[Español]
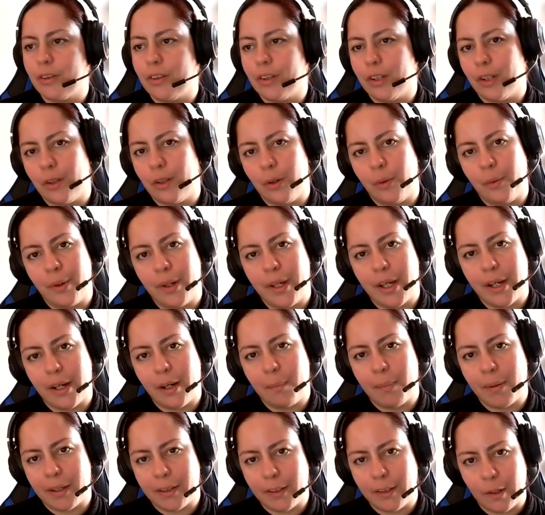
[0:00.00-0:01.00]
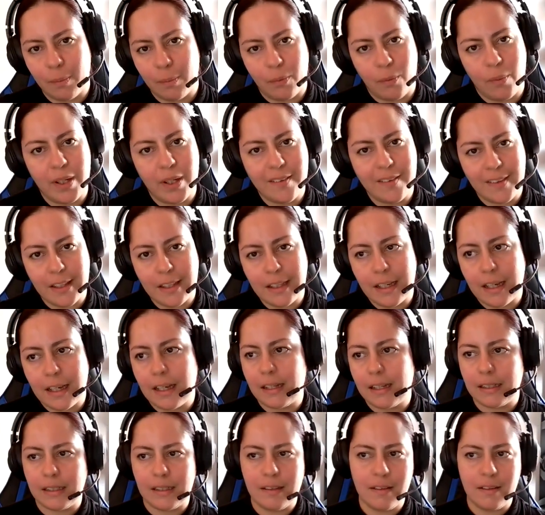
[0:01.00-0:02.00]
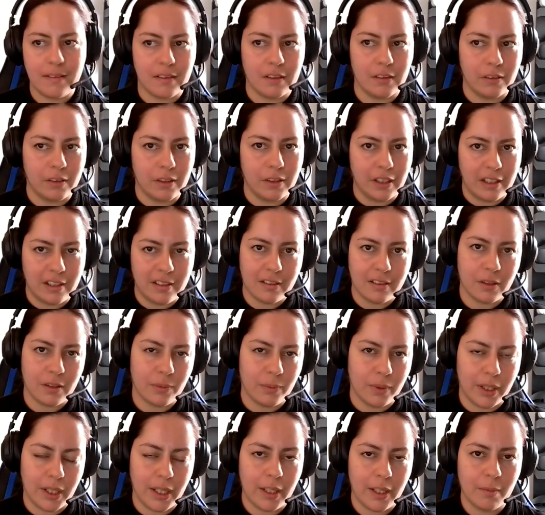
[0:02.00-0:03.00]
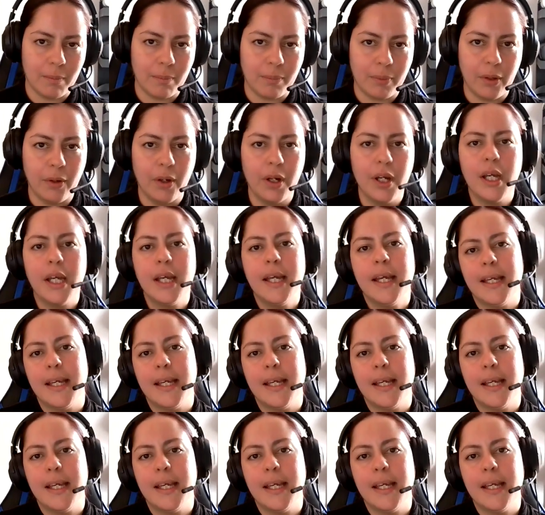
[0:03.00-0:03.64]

donde yo voy a repartir publicidad, quizás organice algún ejemplo